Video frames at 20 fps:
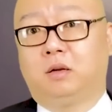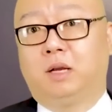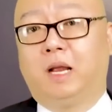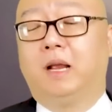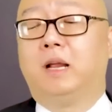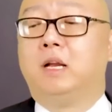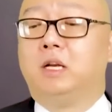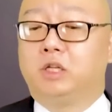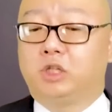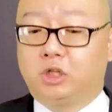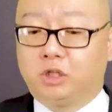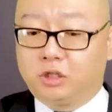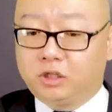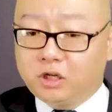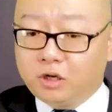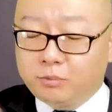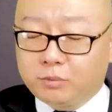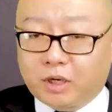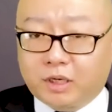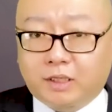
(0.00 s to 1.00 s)
哎，是
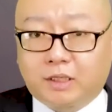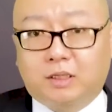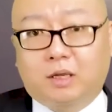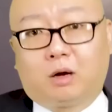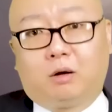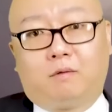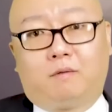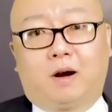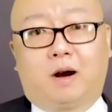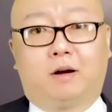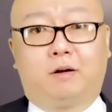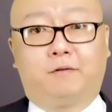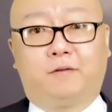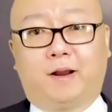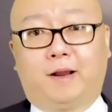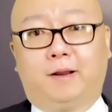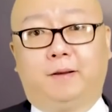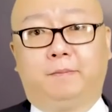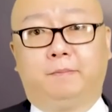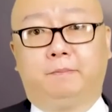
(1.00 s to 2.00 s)
这么一套玩
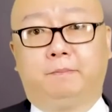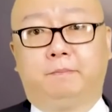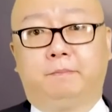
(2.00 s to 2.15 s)
法。